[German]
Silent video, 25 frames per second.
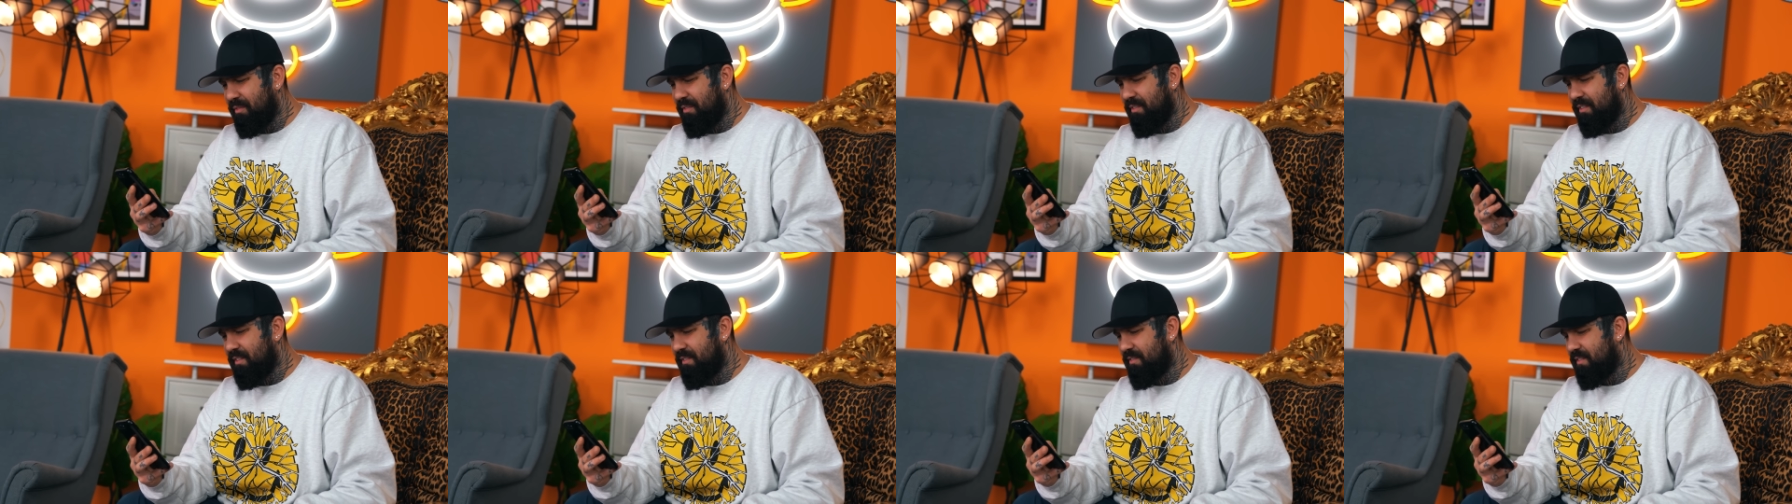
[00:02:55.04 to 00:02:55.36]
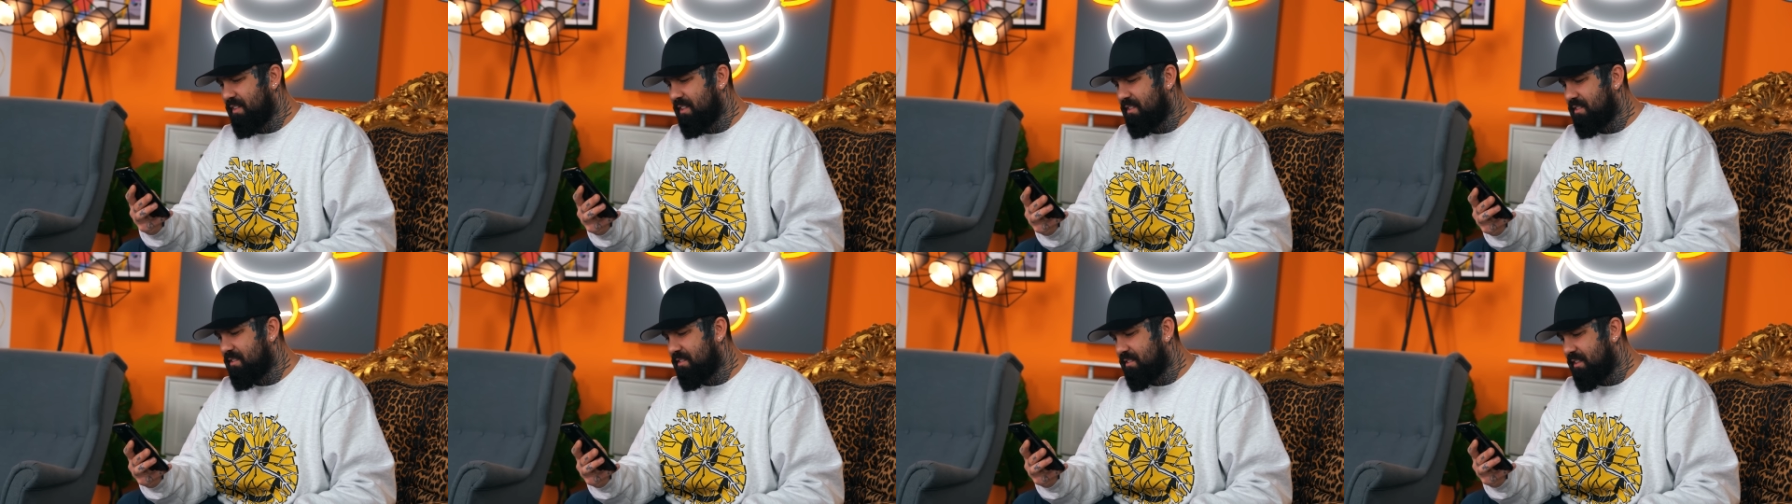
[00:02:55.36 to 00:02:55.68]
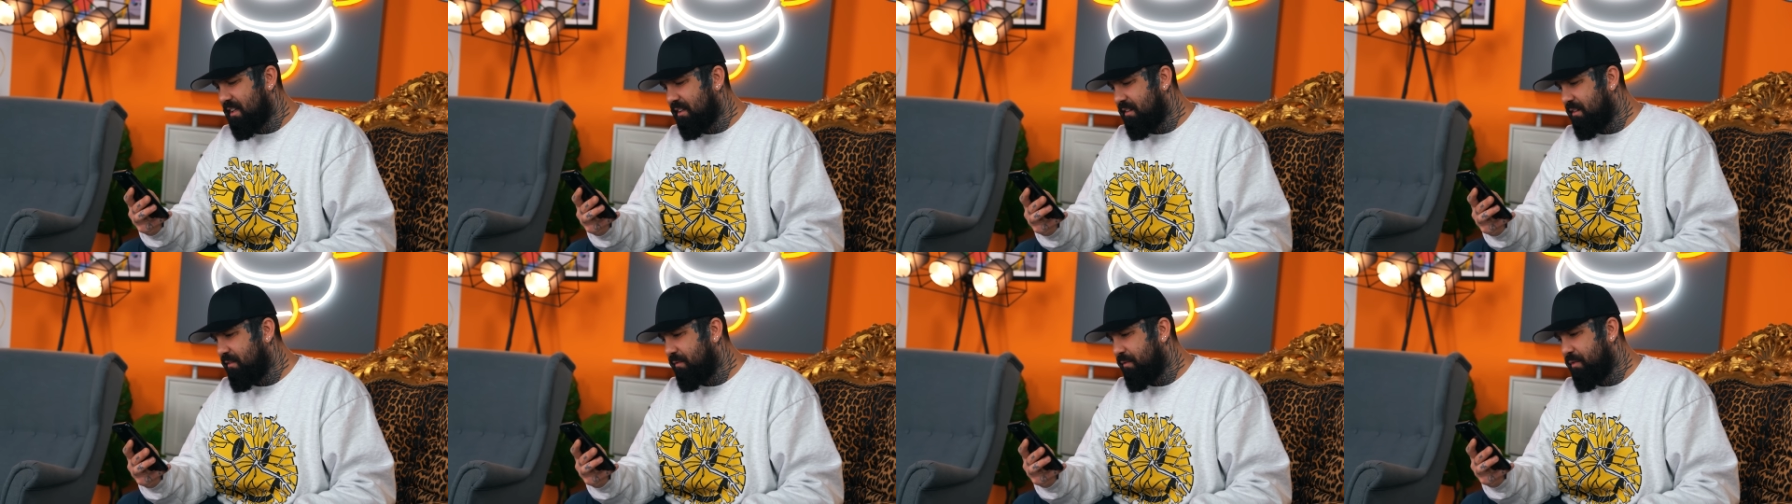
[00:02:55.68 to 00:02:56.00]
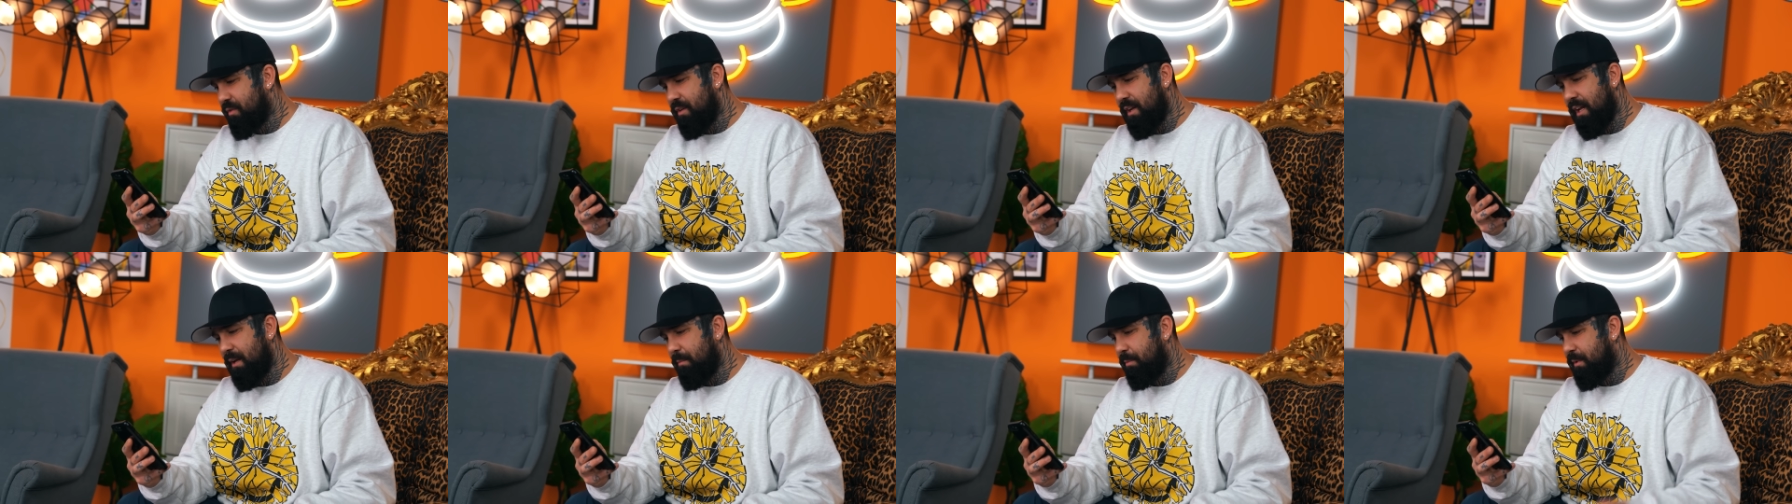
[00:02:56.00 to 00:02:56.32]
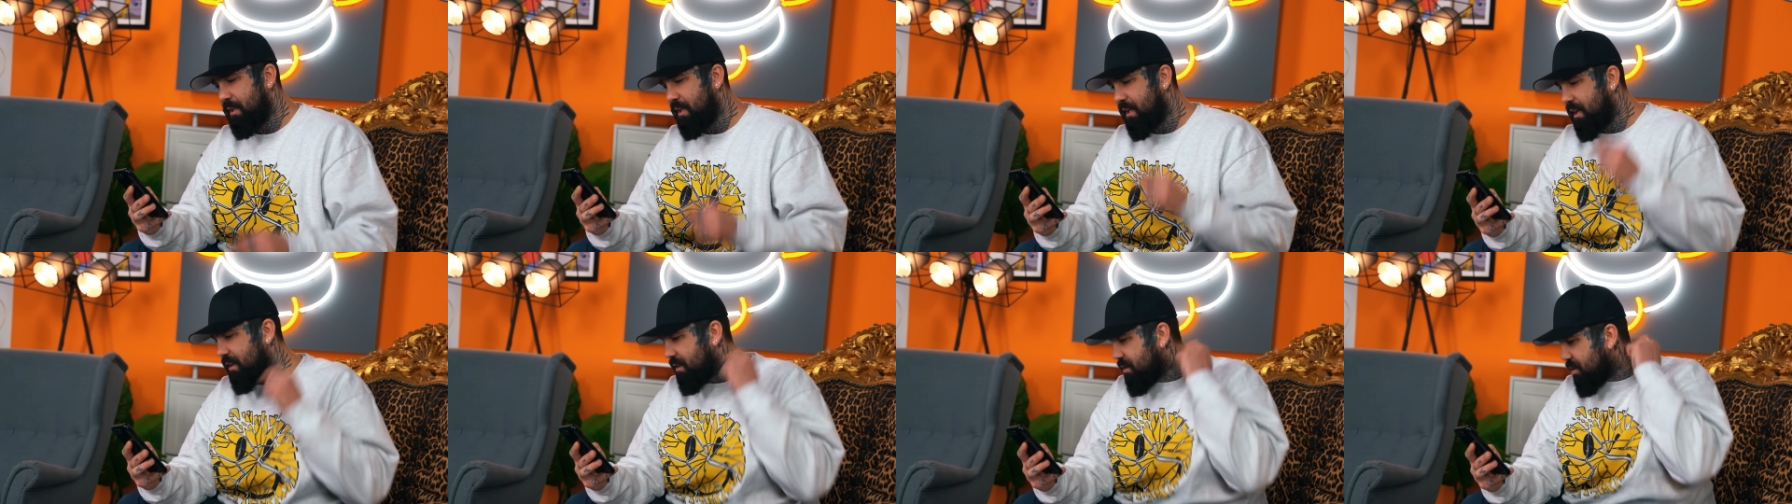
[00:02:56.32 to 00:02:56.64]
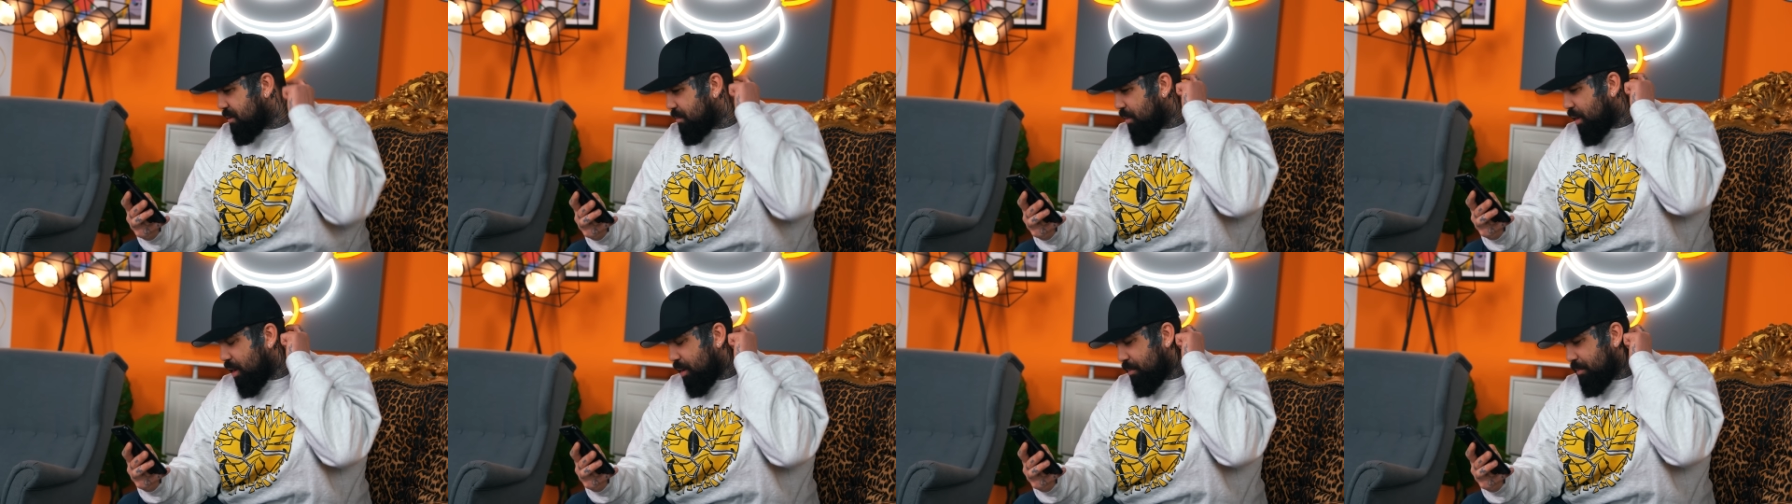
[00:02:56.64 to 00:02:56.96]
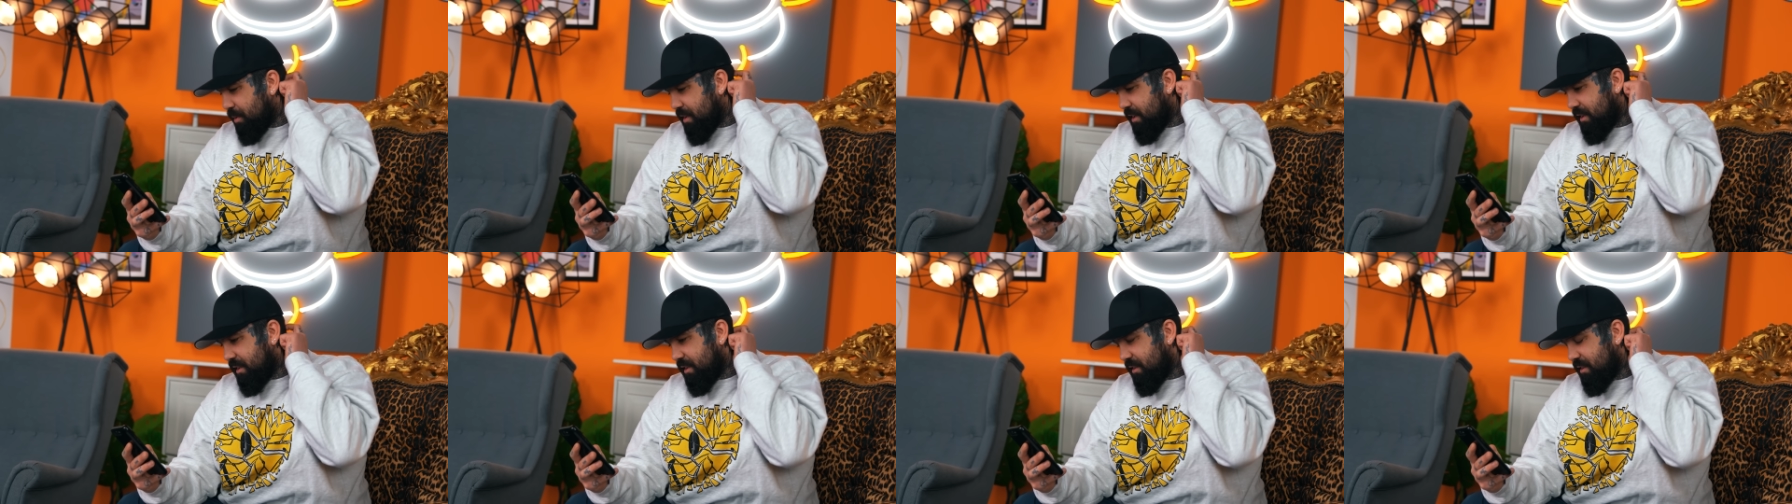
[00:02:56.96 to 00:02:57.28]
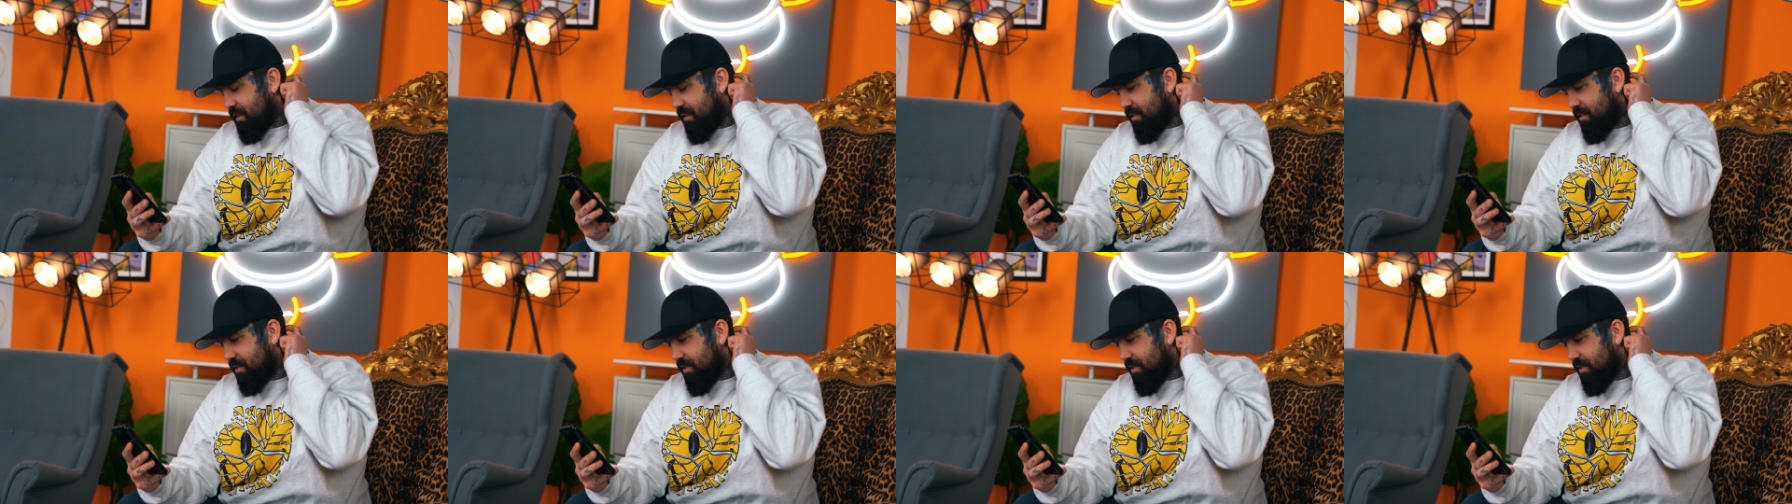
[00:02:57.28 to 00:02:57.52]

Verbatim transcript: Was ist das denn für eine App? Die kenne ich überhaupt nicht.